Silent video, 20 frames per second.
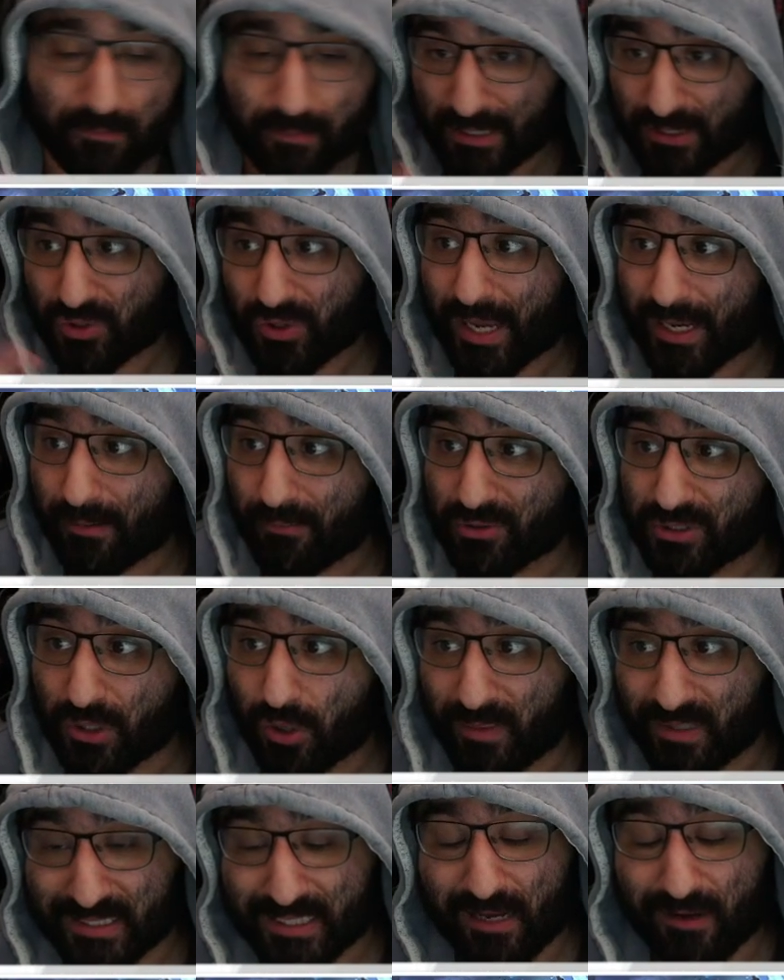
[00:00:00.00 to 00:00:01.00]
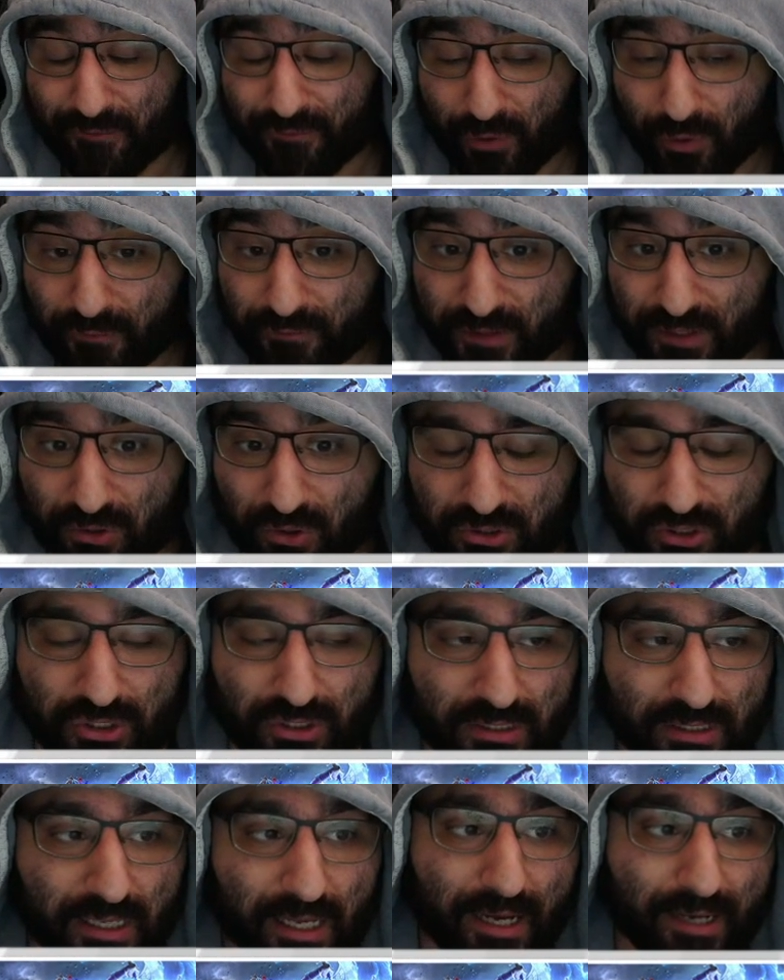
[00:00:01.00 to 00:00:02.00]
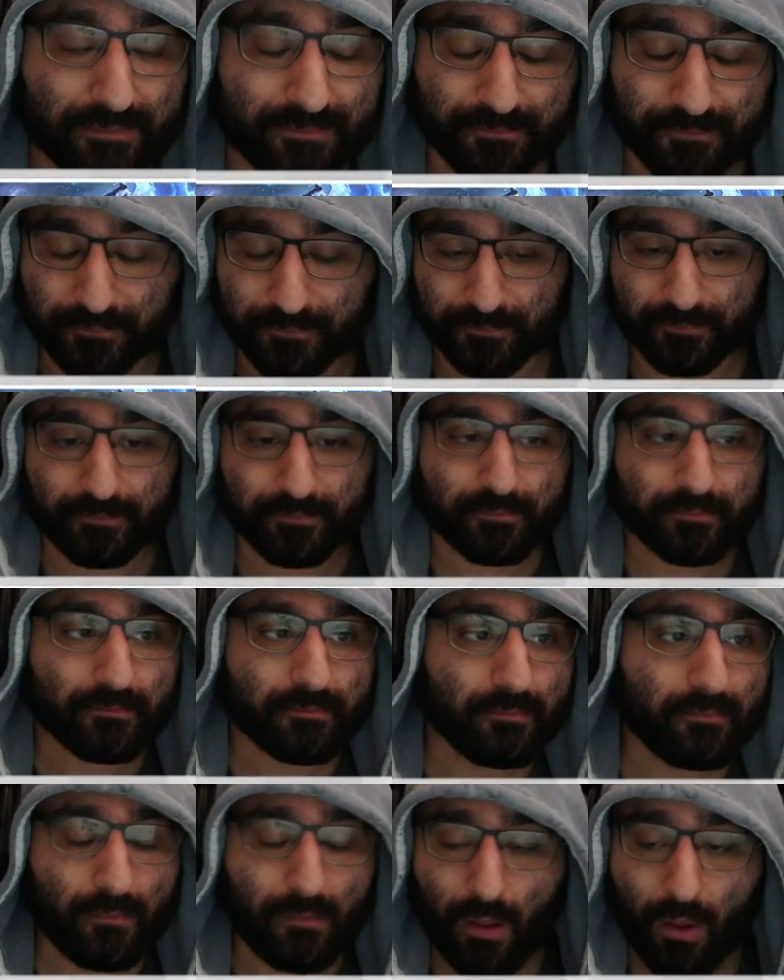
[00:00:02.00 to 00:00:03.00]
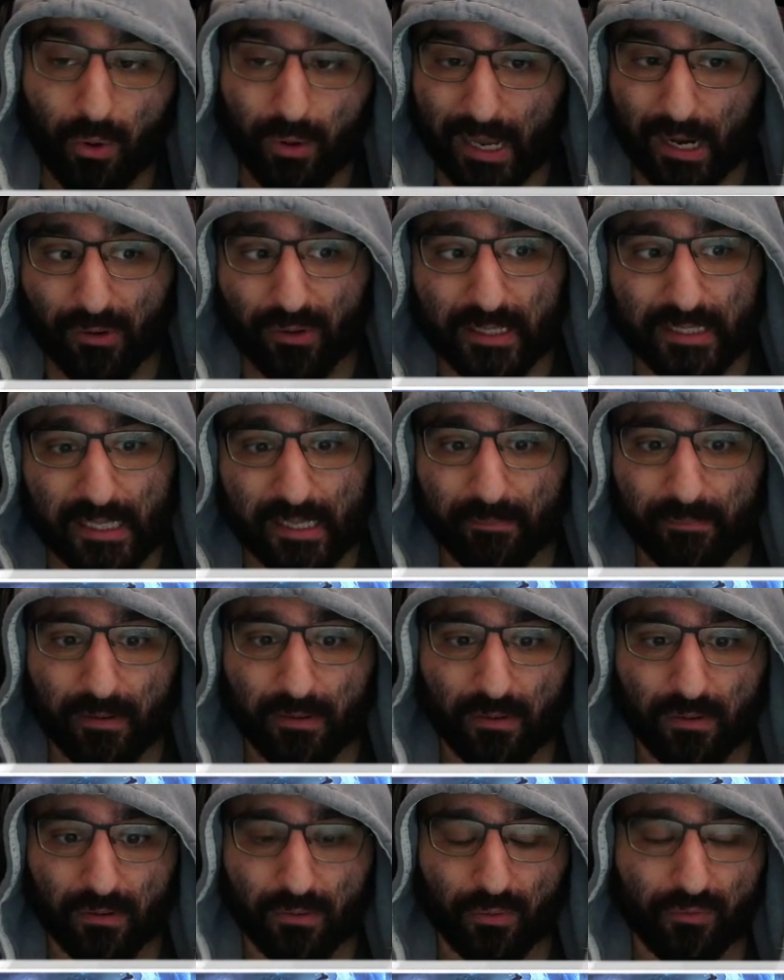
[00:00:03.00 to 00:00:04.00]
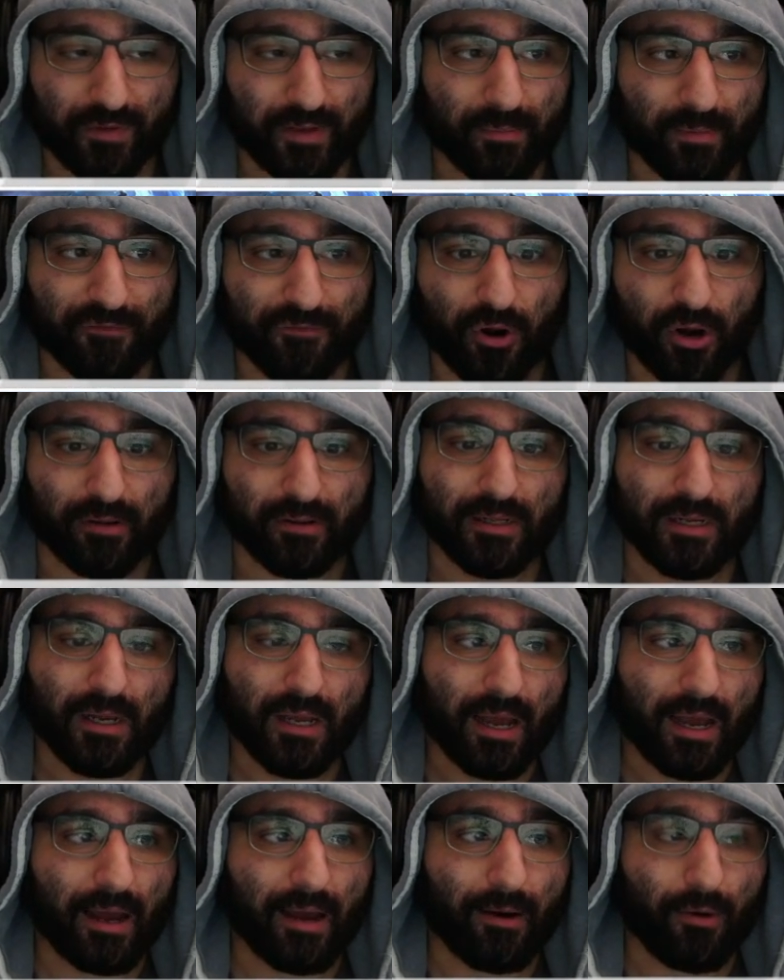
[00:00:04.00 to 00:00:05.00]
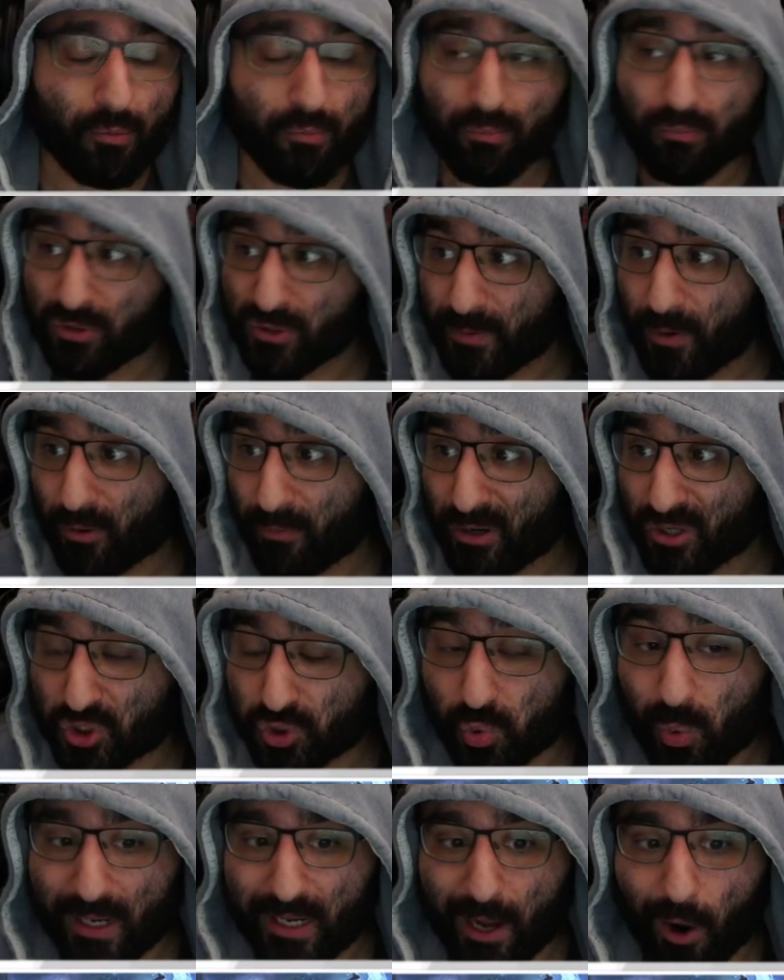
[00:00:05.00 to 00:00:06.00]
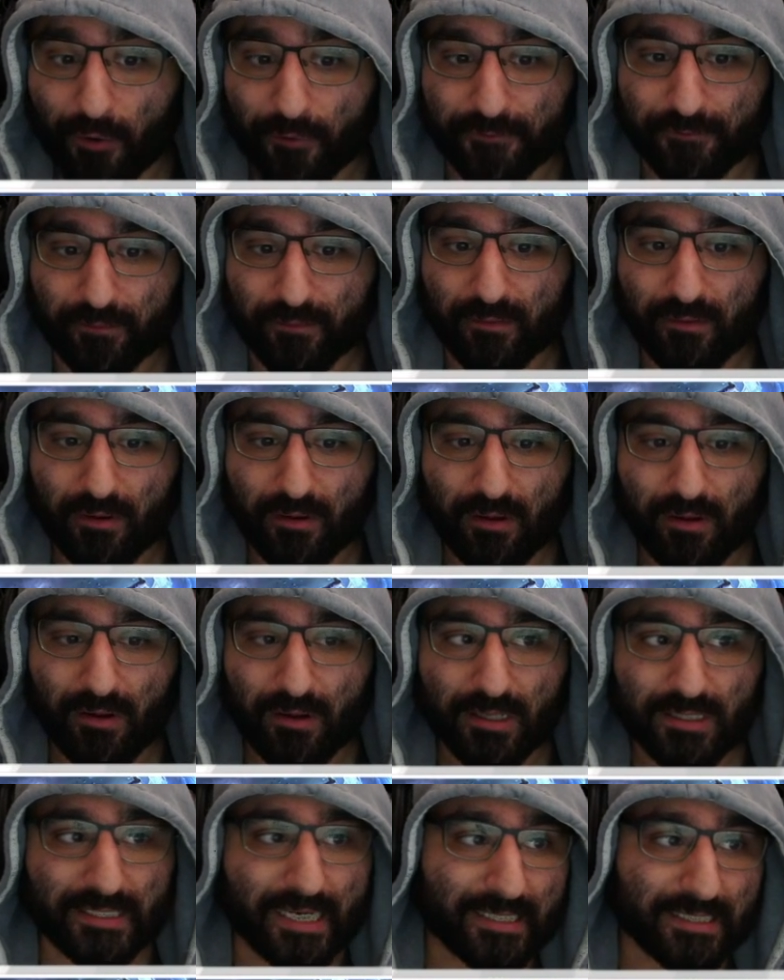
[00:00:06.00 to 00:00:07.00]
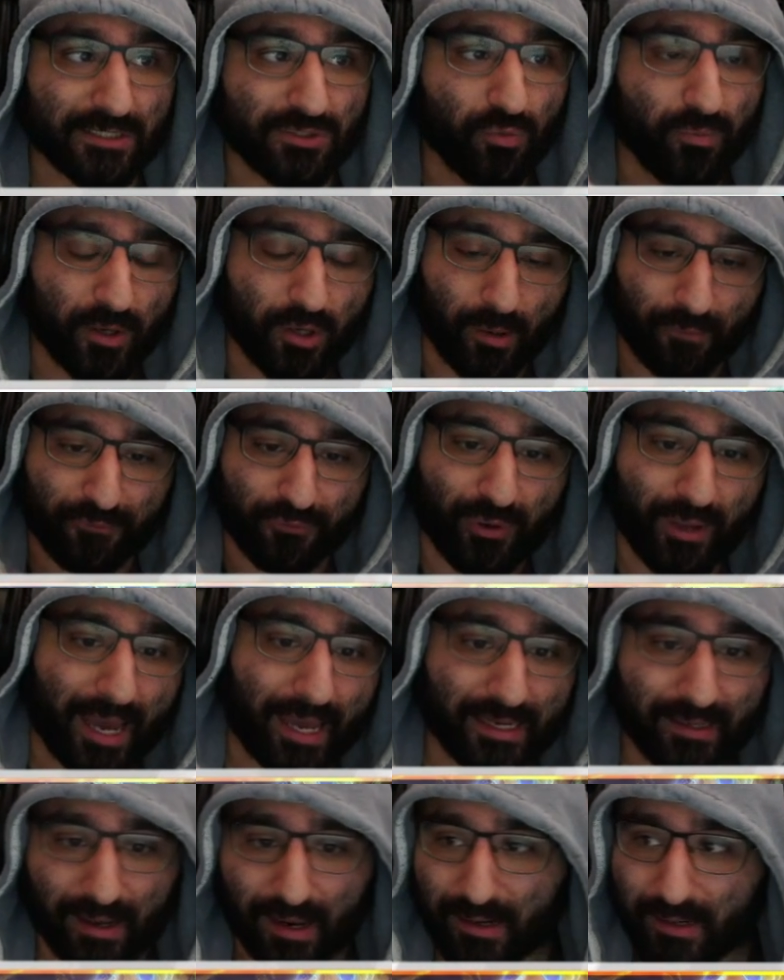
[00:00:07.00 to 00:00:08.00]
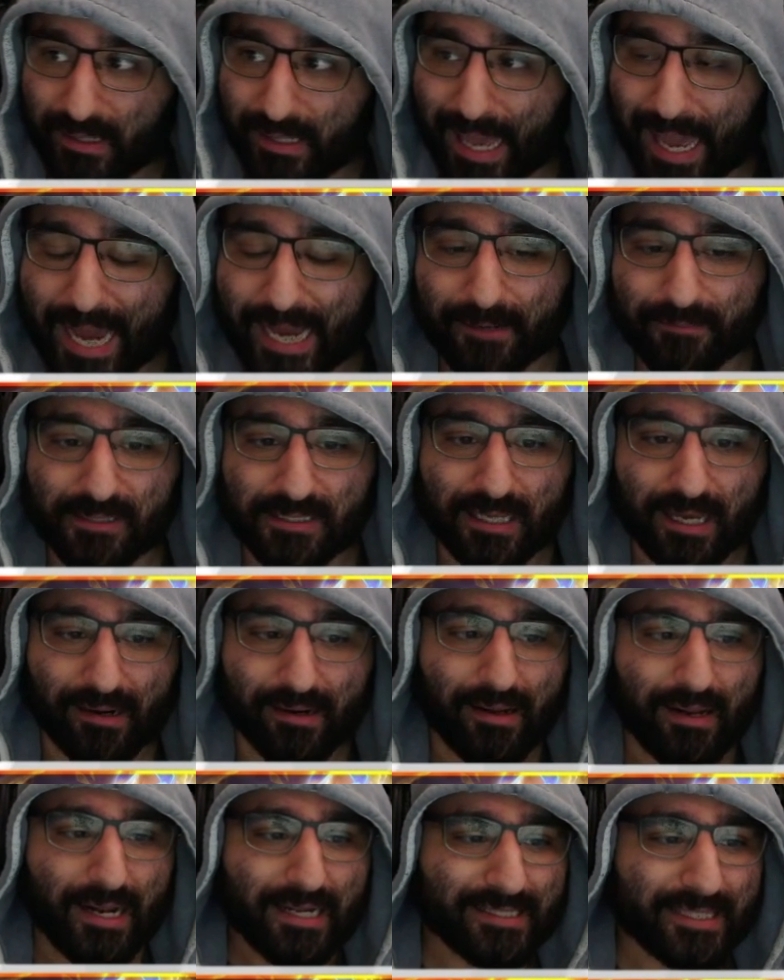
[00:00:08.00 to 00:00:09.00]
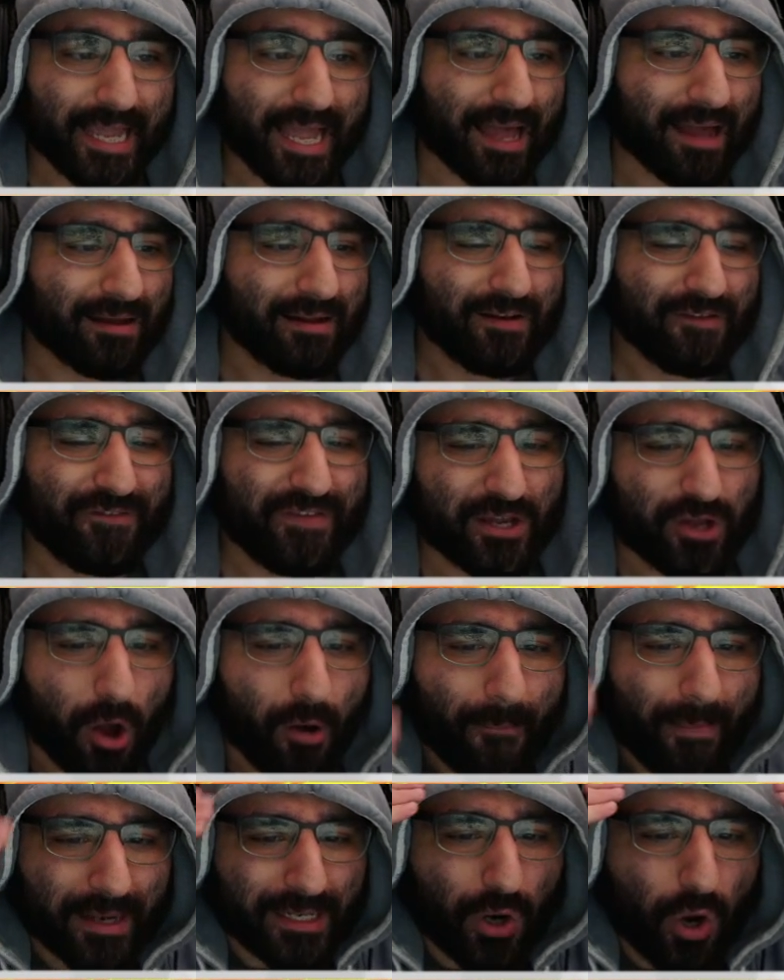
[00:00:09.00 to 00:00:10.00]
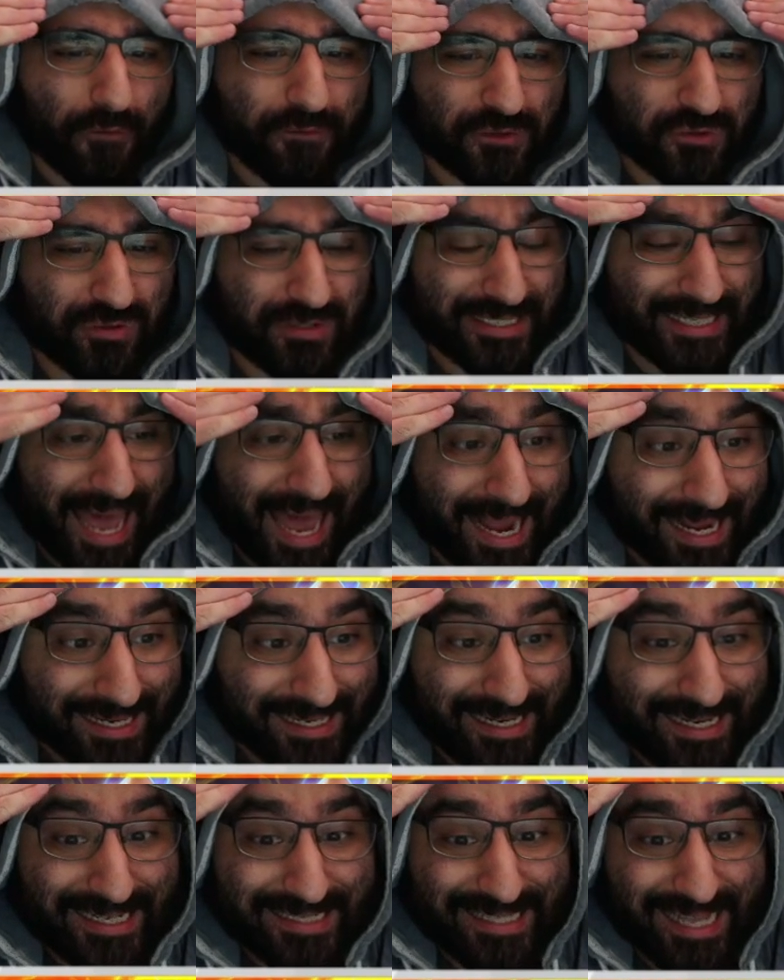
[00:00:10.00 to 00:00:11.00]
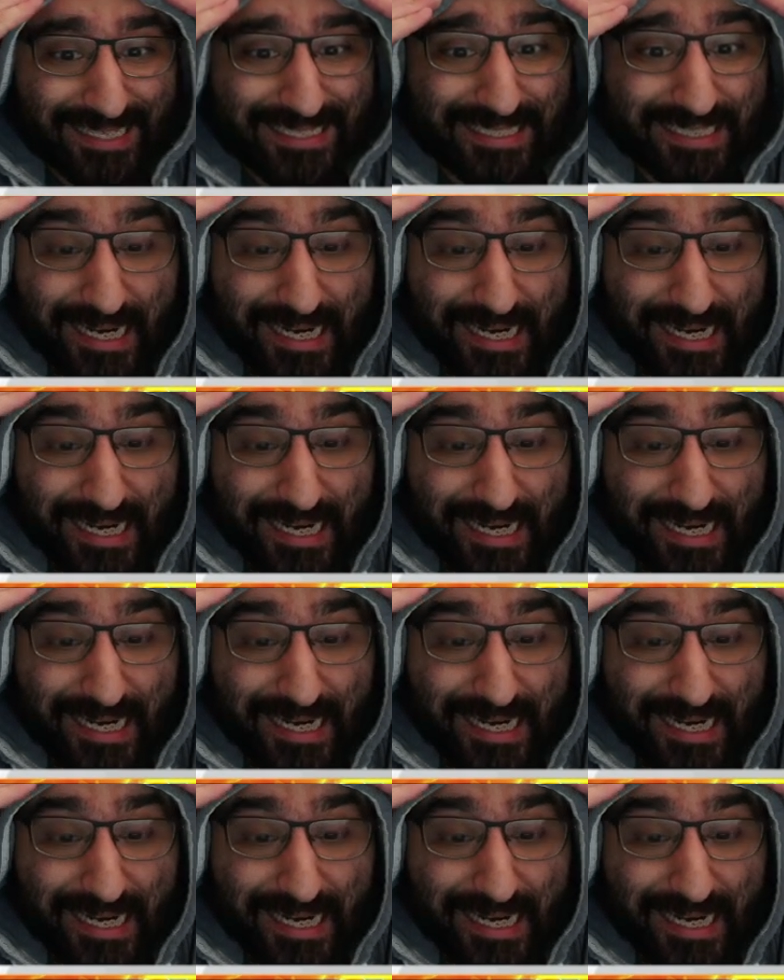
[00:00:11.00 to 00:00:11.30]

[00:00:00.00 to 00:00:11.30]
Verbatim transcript: Weil als Soraka muss ich auch nochmal Sachen vernünftig dodgen, ja? Man kann auch nicht jedem äh, irgendwie immer folgen. Äh, und muss man auch nochmal Schuhe kaufen. Das heißt, Yumi kommt früher an, an ihre Items ran. Digga, wie kommt man darauf zu sagen, dass